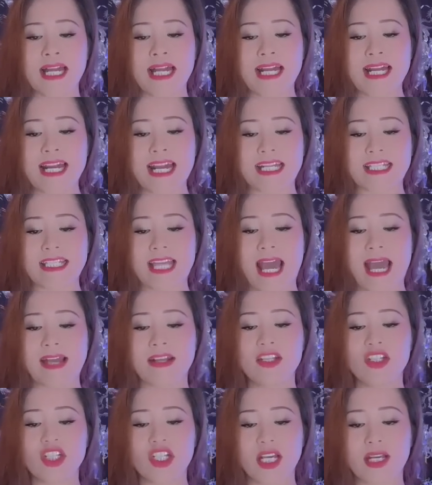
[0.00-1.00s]
là
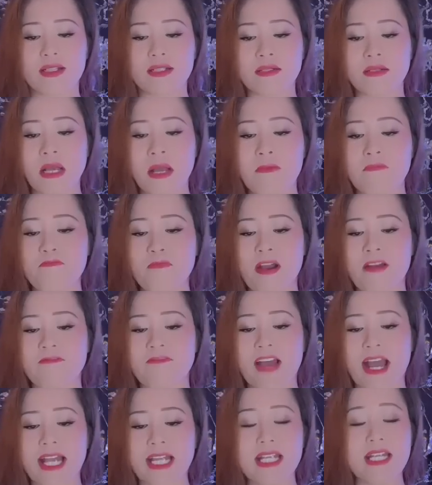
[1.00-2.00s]
thắng trận mà
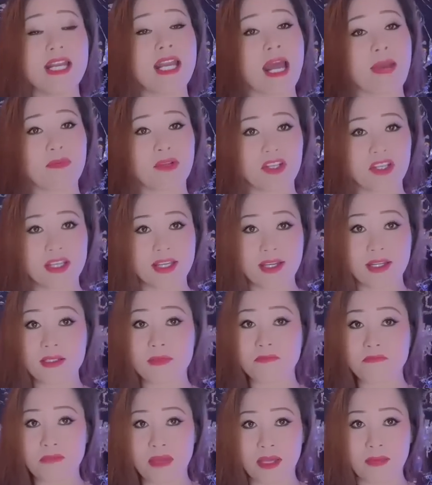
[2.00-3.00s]
phải làm người
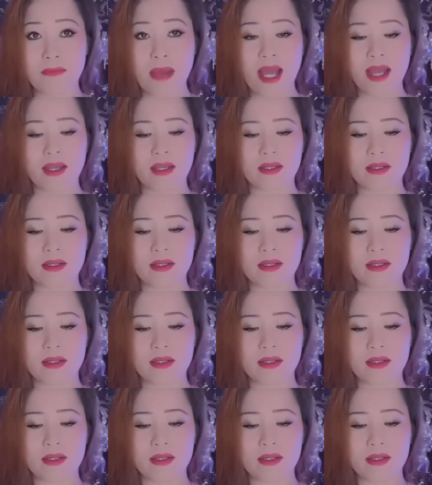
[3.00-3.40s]
dân miền Bắc.